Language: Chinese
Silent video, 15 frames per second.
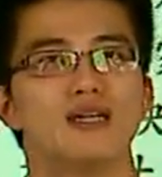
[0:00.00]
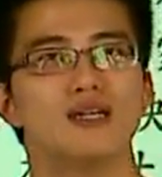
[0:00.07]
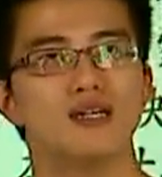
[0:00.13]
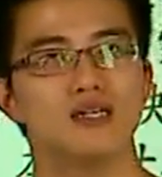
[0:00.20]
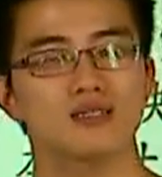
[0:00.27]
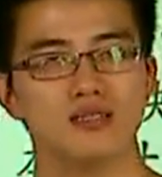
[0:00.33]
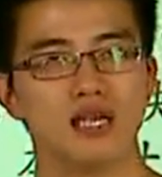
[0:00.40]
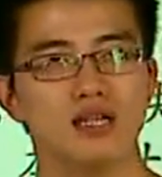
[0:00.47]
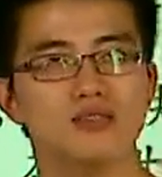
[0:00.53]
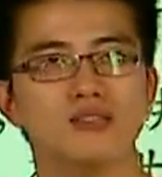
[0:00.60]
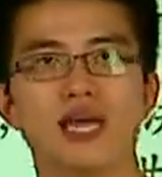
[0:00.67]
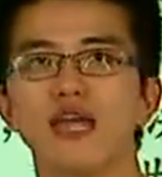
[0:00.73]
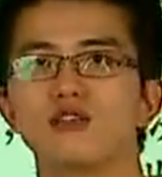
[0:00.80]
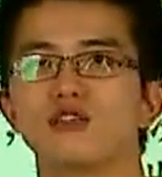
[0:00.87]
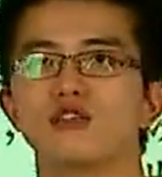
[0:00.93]
嗯。它的
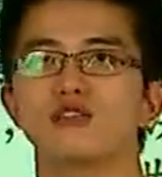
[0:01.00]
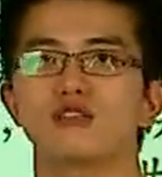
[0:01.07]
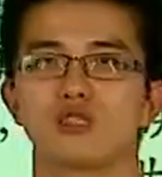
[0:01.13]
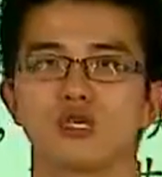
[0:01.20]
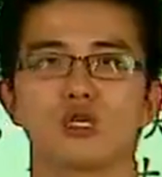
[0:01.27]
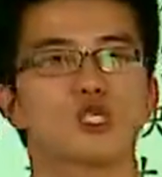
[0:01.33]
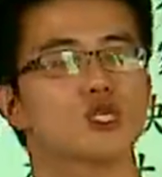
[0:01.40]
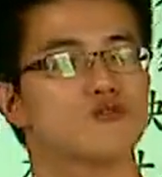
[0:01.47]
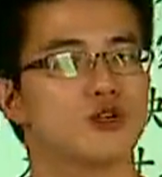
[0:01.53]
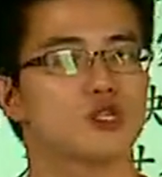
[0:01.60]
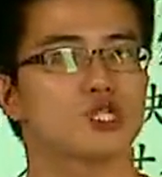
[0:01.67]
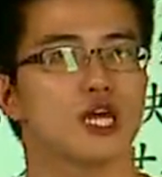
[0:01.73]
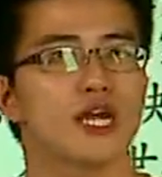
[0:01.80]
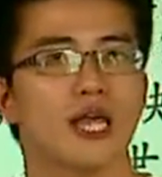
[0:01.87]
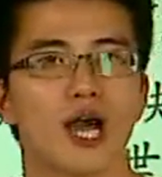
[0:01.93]
赛制其实是
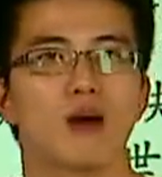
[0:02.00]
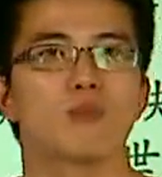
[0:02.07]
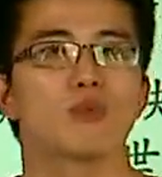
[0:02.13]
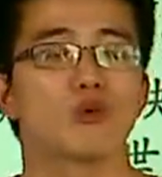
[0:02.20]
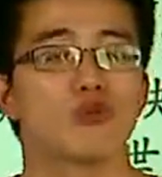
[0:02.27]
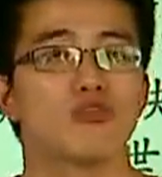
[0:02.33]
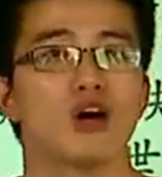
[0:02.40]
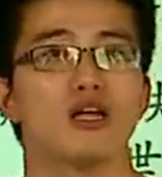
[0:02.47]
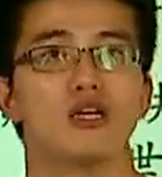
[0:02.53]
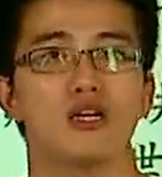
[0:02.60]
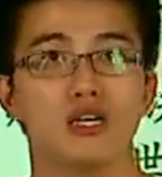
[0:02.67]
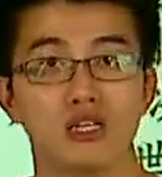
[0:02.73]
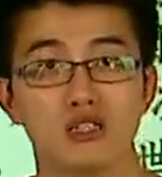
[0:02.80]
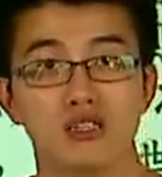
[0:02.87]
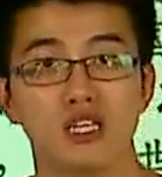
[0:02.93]
分成两部分，
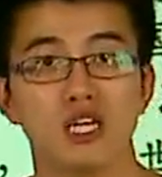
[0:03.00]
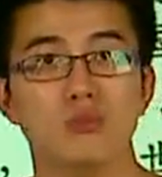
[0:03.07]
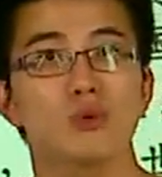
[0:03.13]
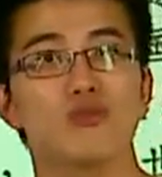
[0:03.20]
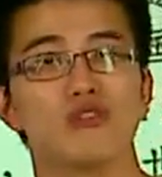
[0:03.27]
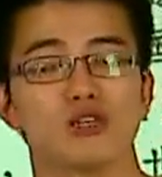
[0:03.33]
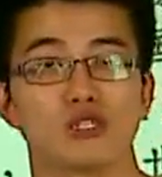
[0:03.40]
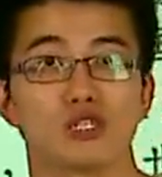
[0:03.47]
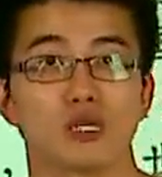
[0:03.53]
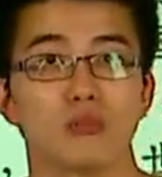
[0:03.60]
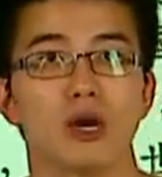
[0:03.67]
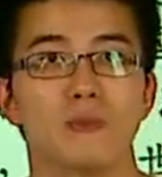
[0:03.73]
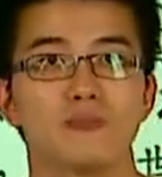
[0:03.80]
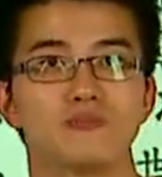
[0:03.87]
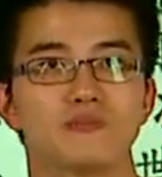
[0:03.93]
第一部分是什
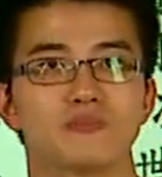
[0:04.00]
么？